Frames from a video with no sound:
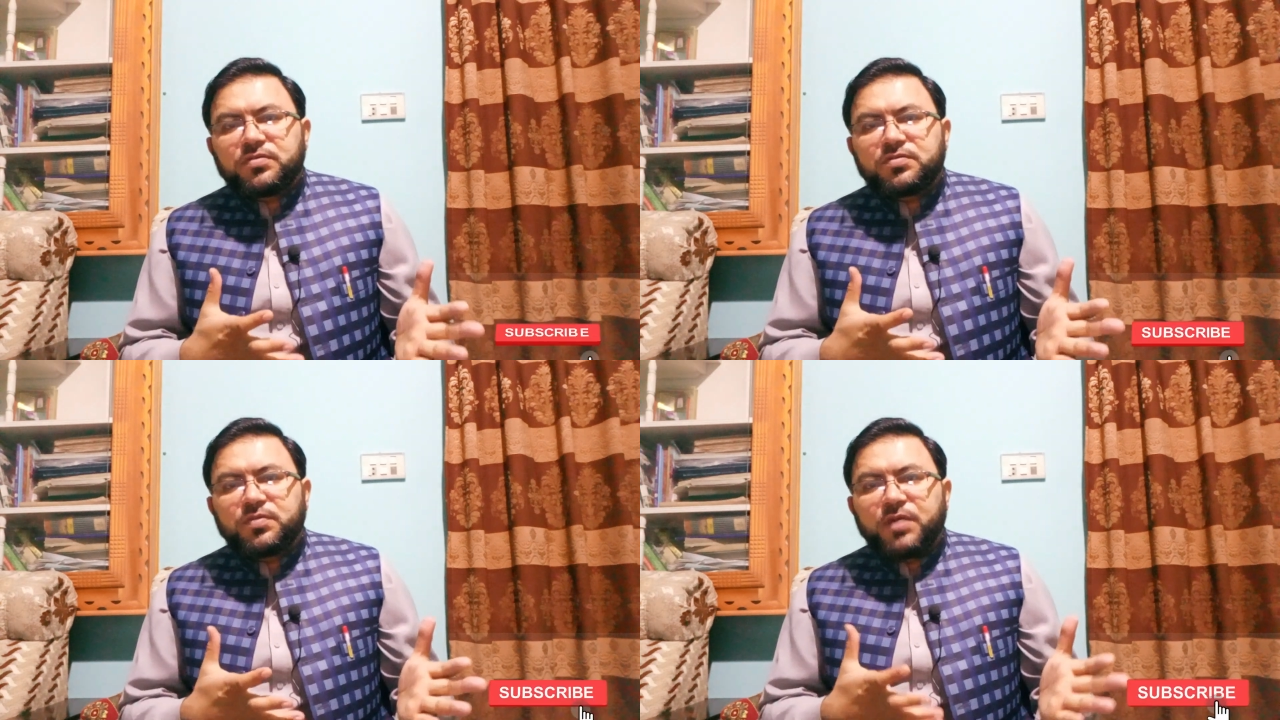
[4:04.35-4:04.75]

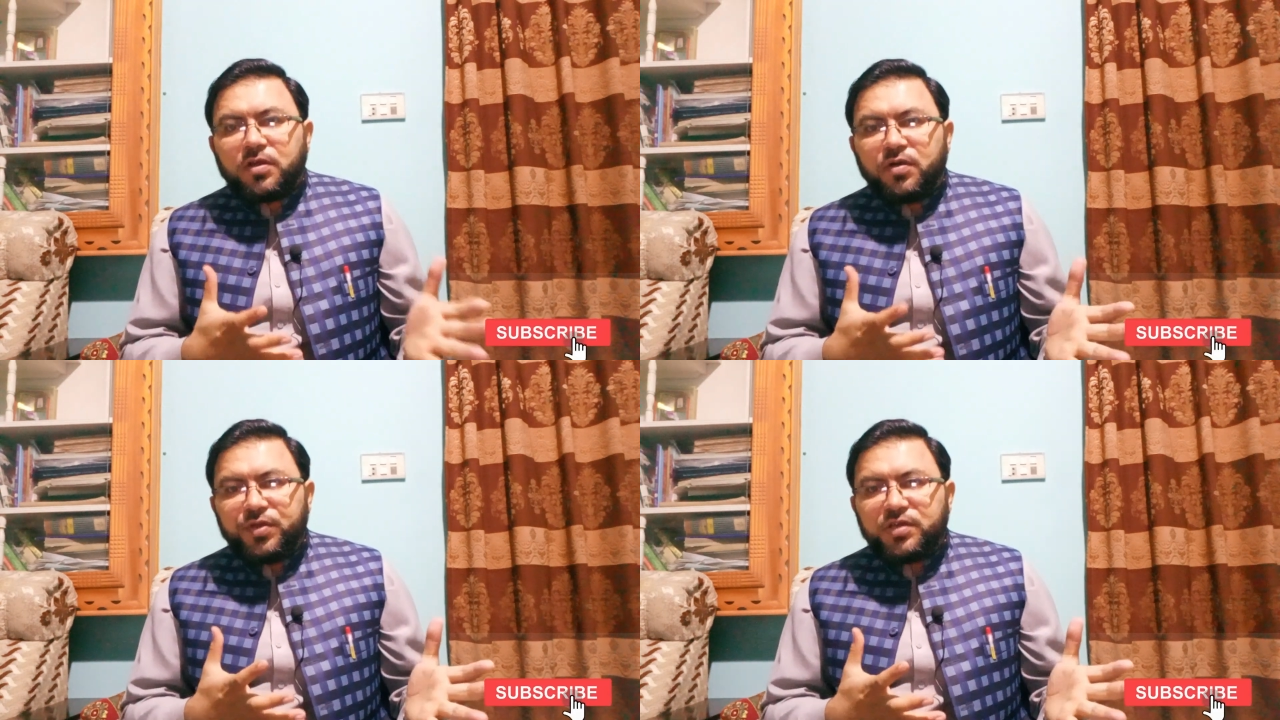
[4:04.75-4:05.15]

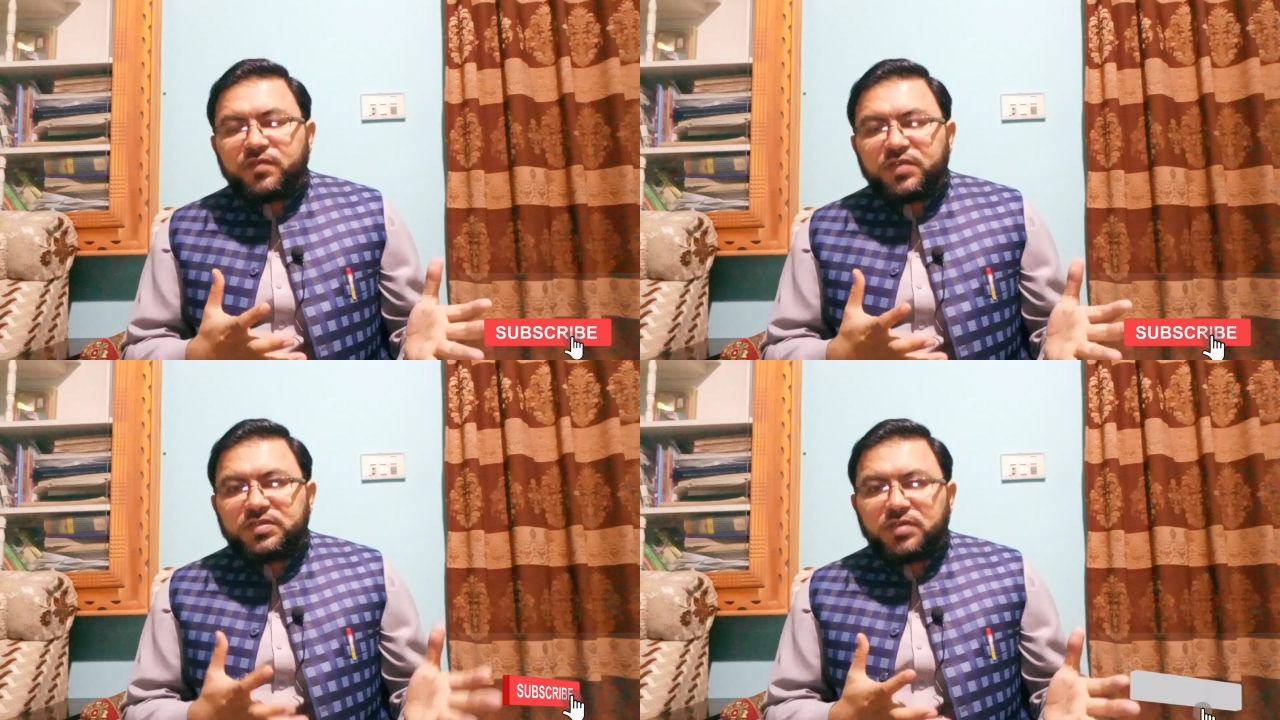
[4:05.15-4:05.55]
धमाका होने की
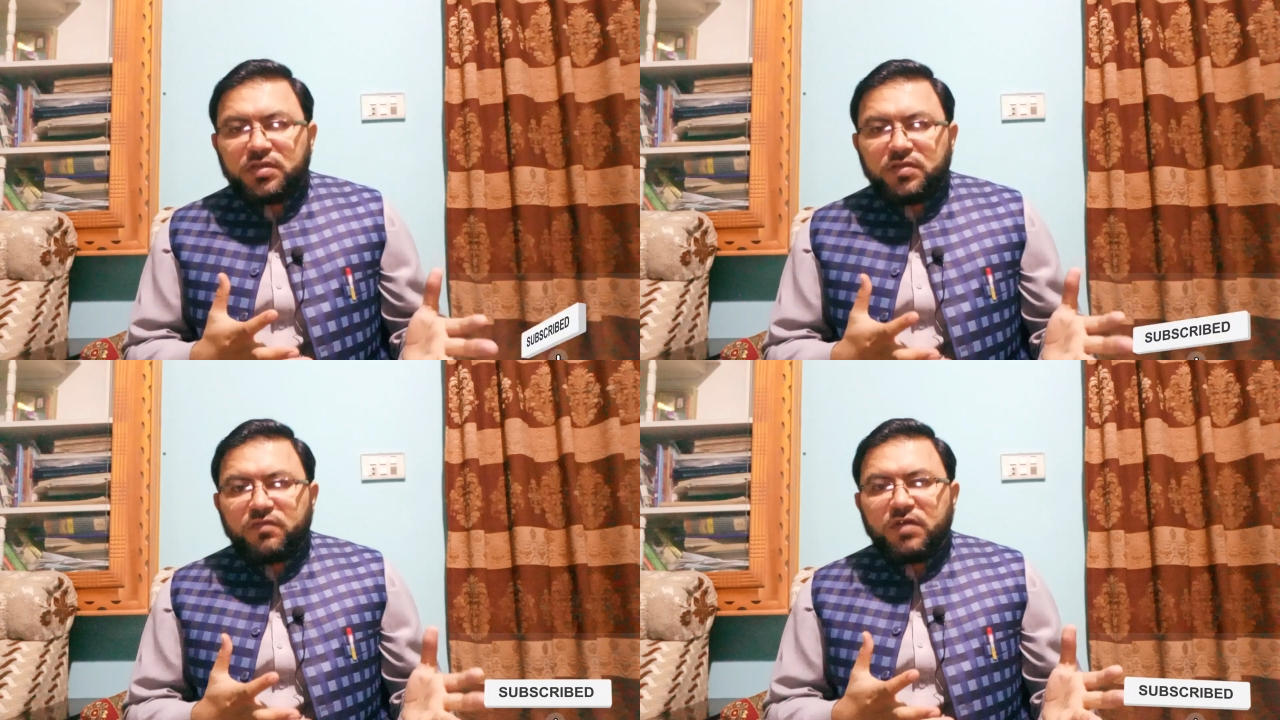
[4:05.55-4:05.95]
वजह से
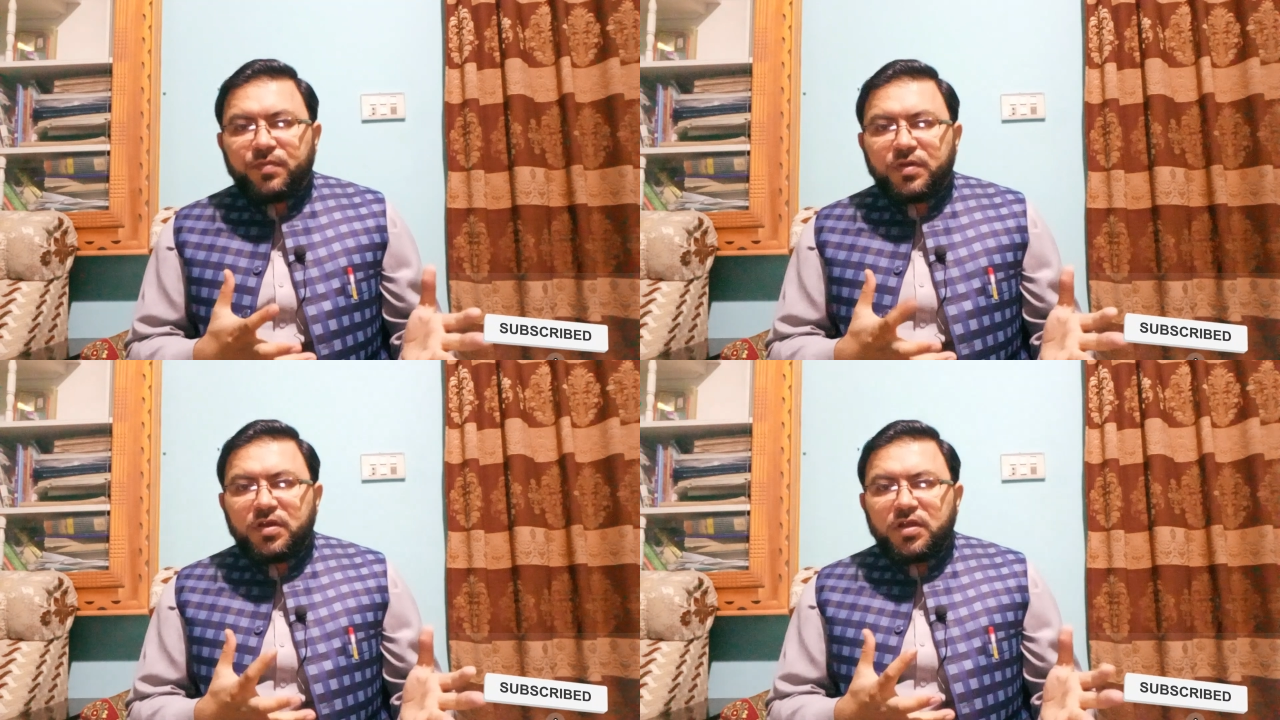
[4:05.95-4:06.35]
वहाँ
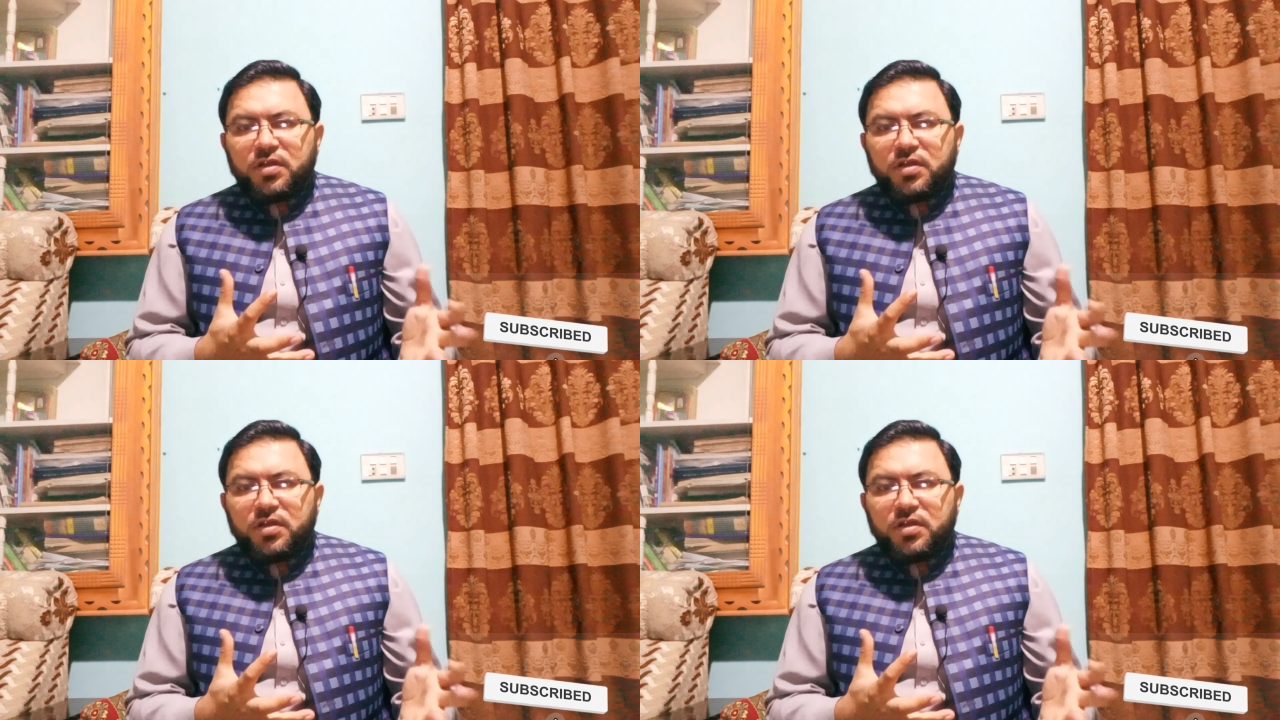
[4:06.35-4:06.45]
पर